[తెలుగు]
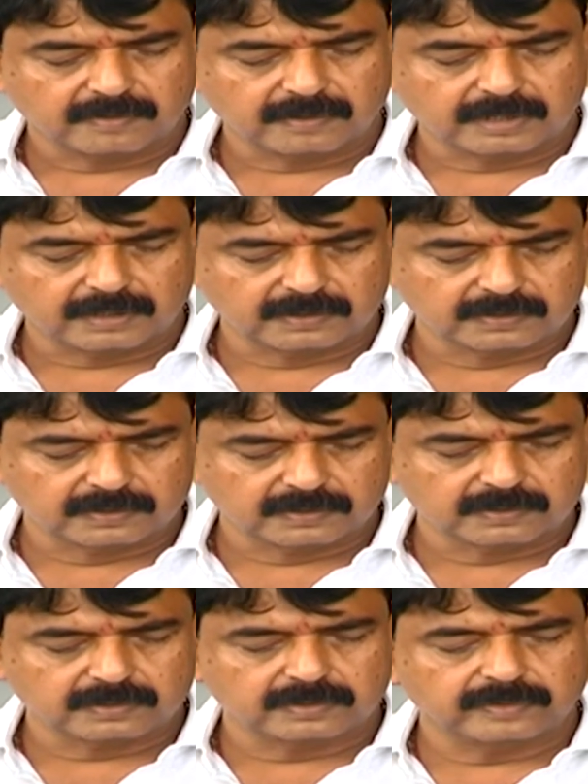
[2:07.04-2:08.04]
వారు
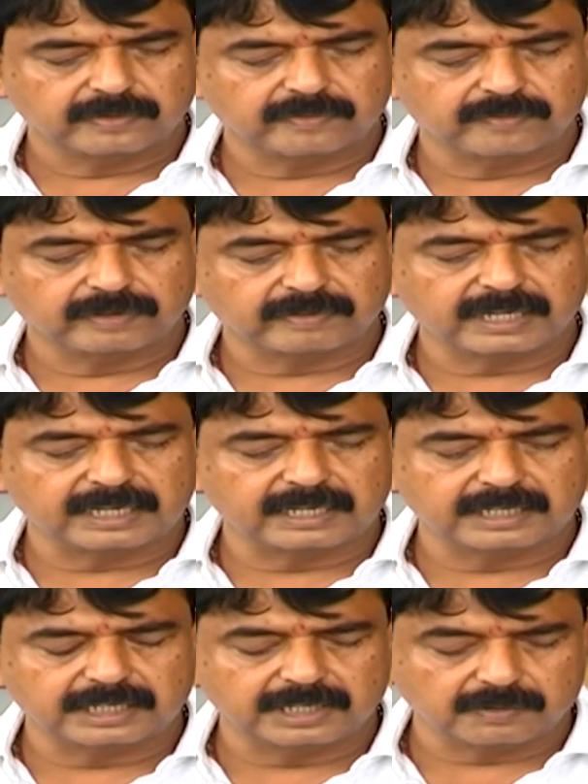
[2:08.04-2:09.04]

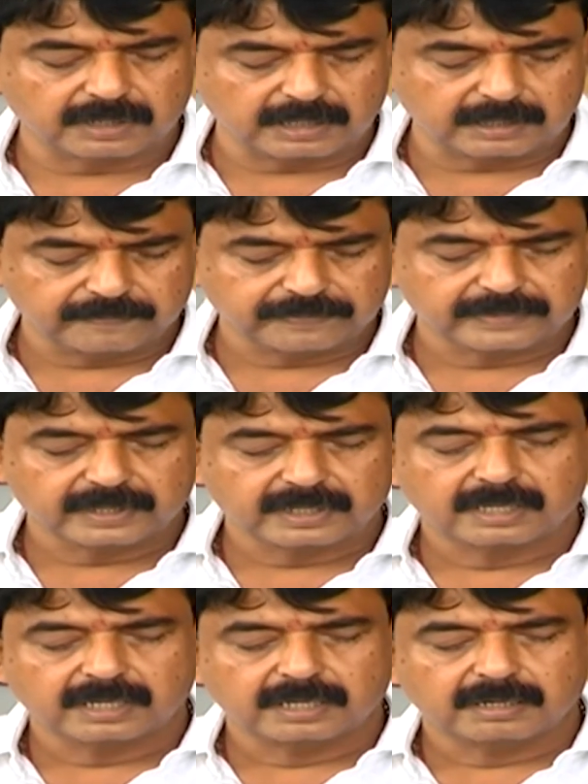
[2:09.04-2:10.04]
వివరాలన్నింటినీ కూడా
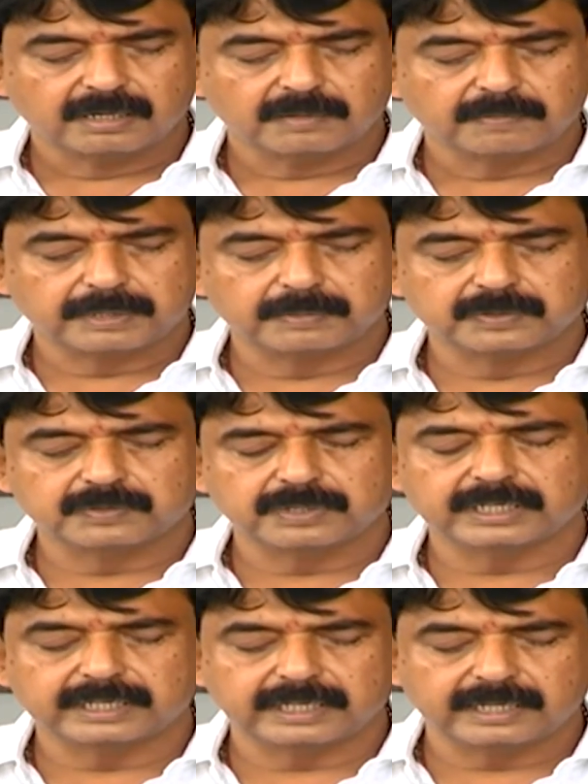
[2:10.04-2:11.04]

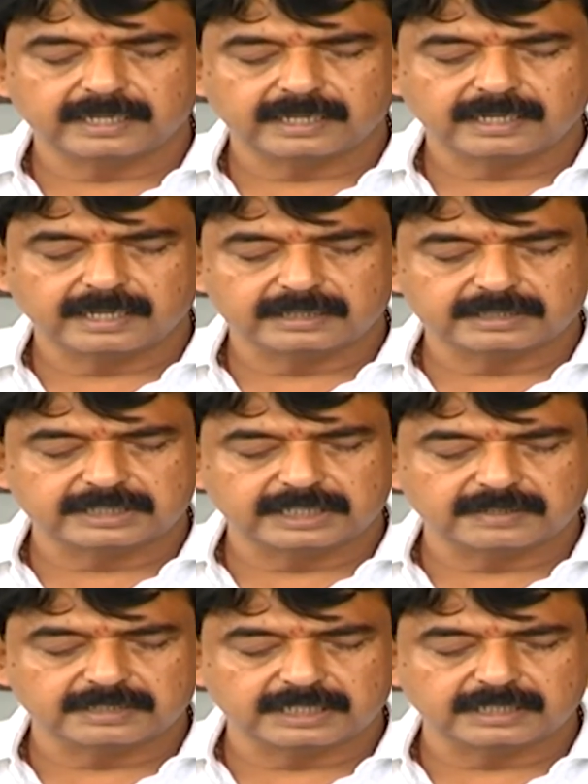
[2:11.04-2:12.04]
ప్రభుత్వానికి
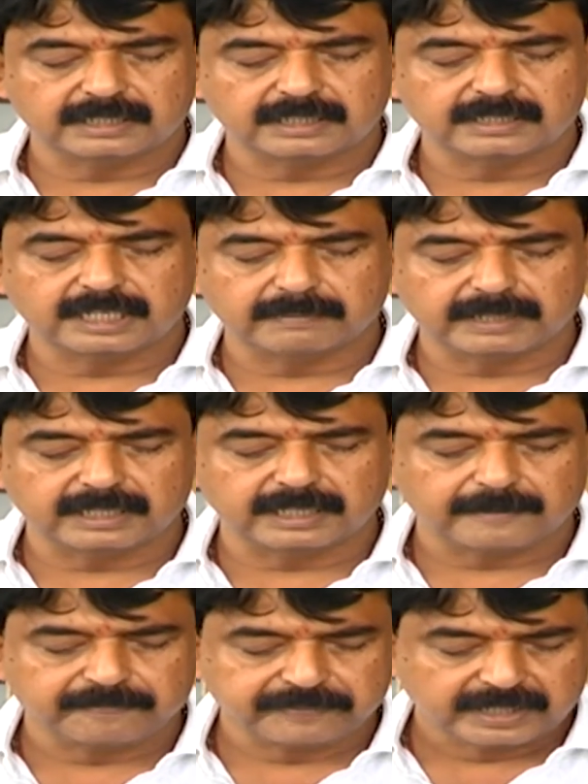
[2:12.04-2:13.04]
అందజేయటం జరిగింది దాని మీద
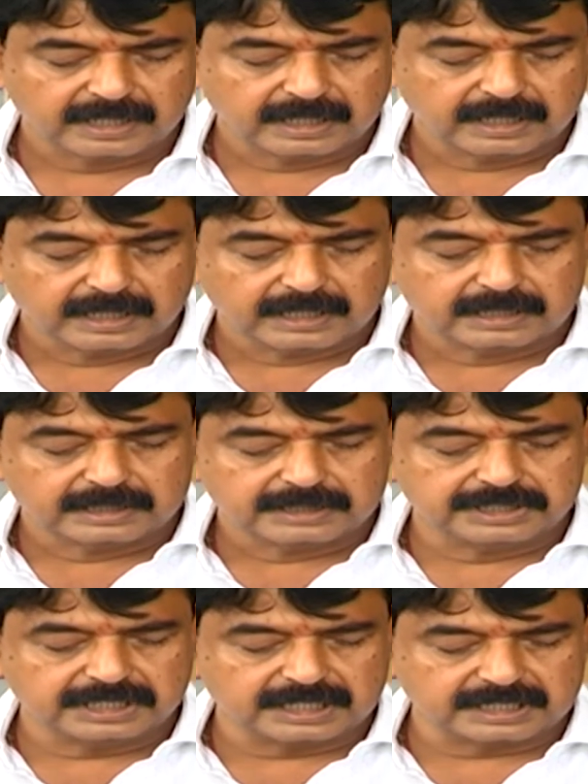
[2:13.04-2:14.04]

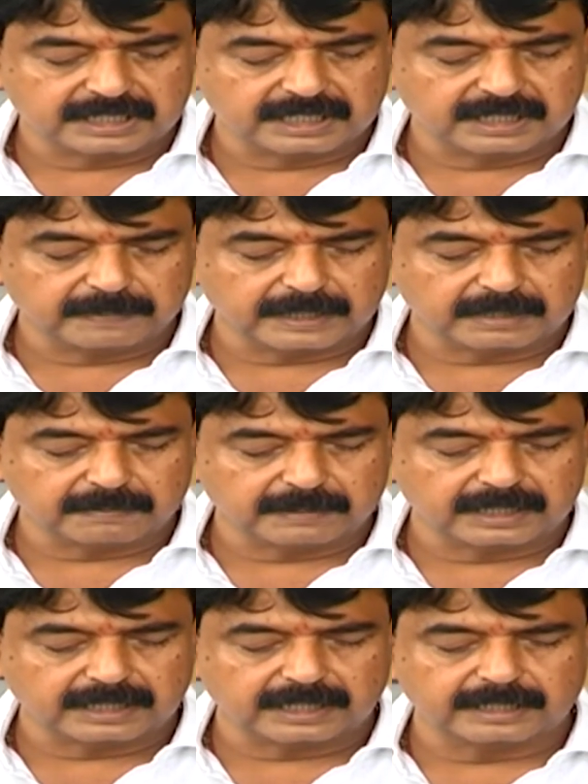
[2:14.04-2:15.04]
జిఎస్టీ
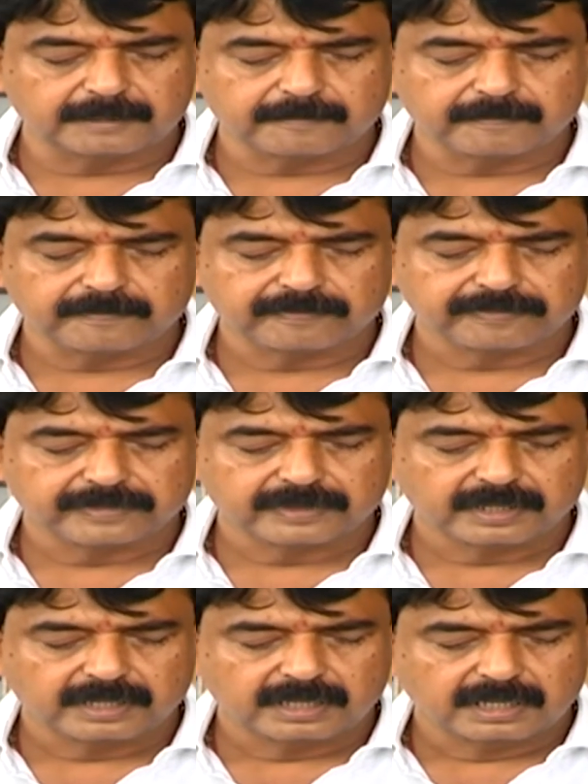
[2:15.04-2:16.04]
డిపార్ట్మెంట్ కానీ
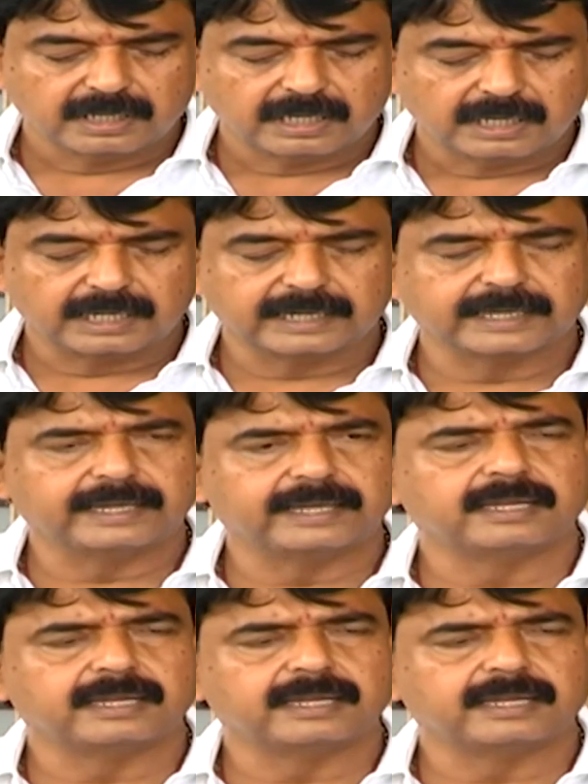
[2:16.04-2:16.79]
అలాగే